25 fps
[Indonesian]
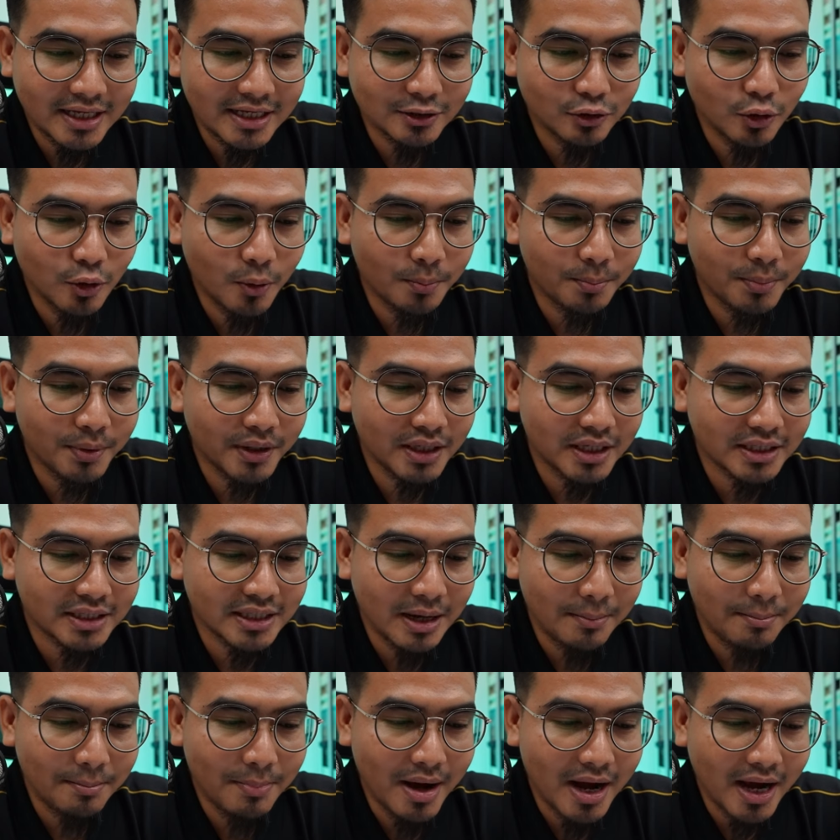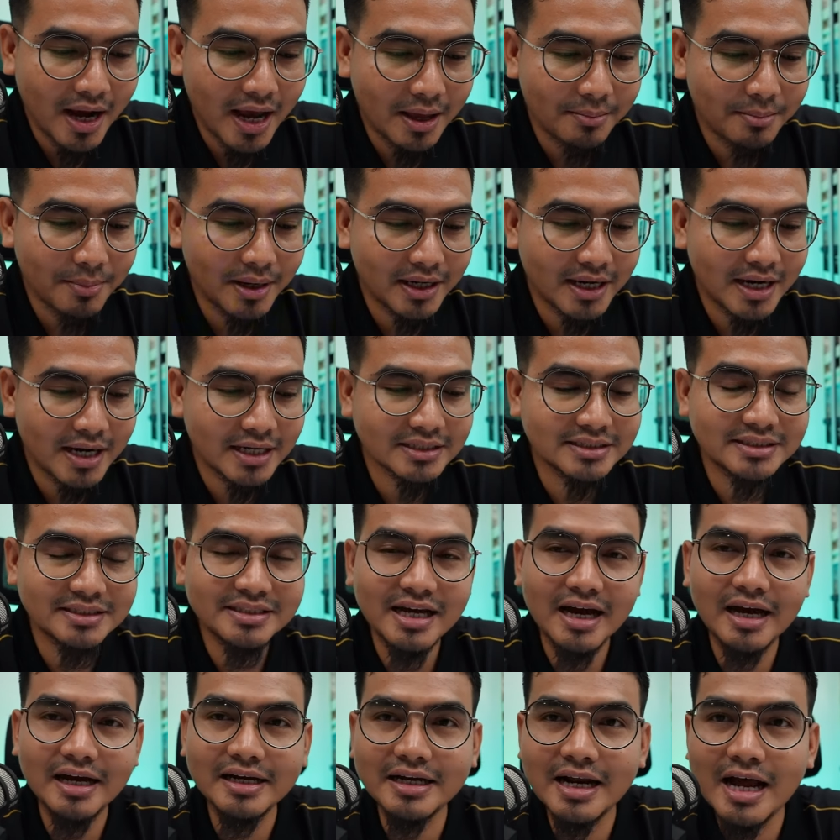ke topik kita bagaimana
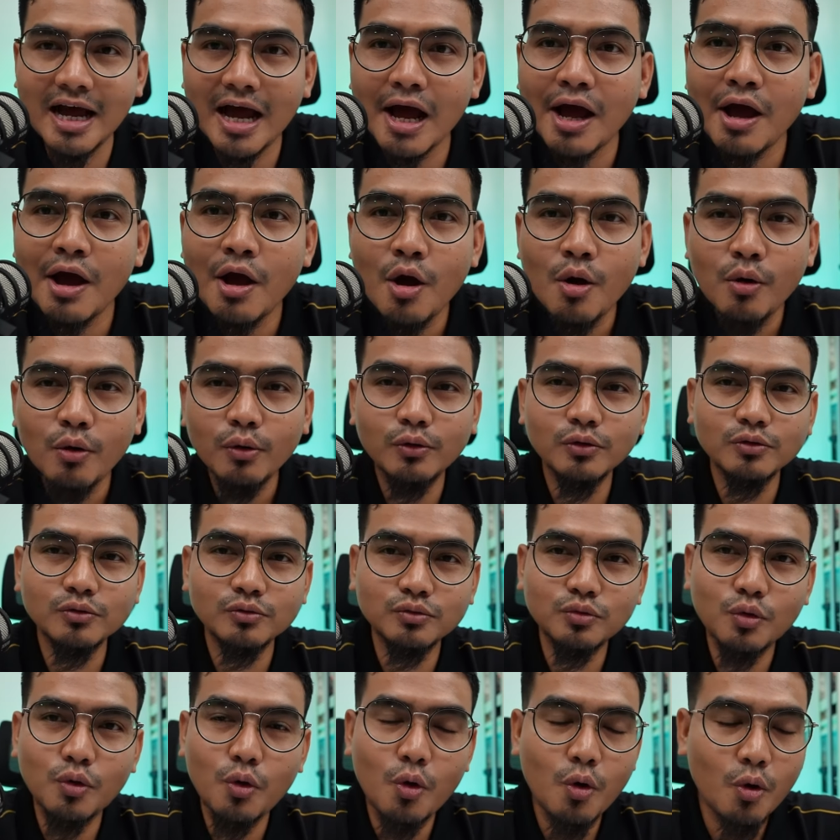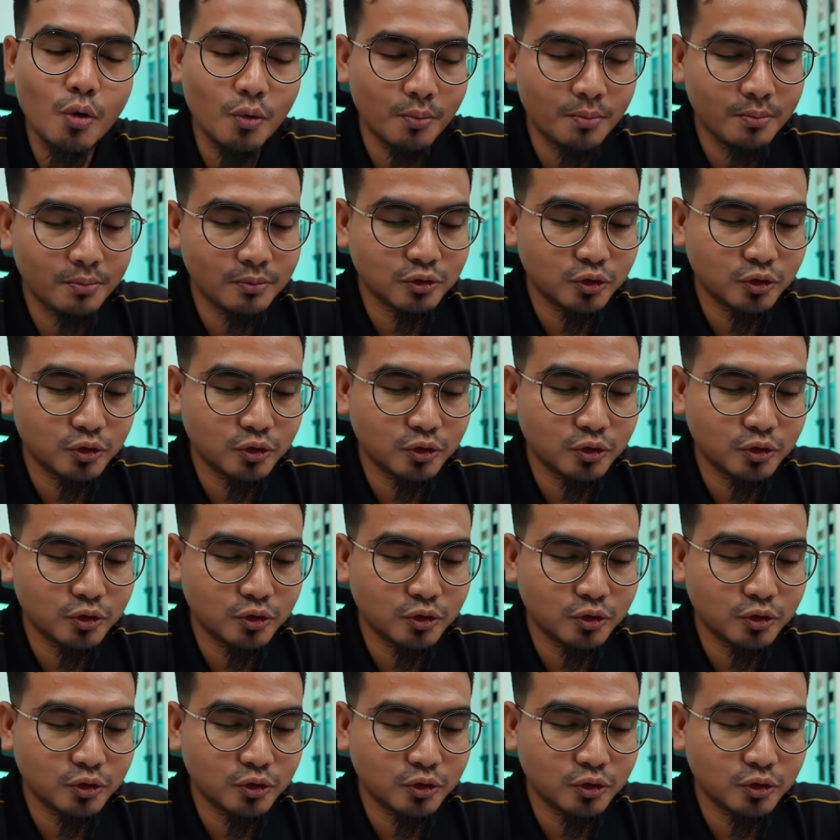cara untuk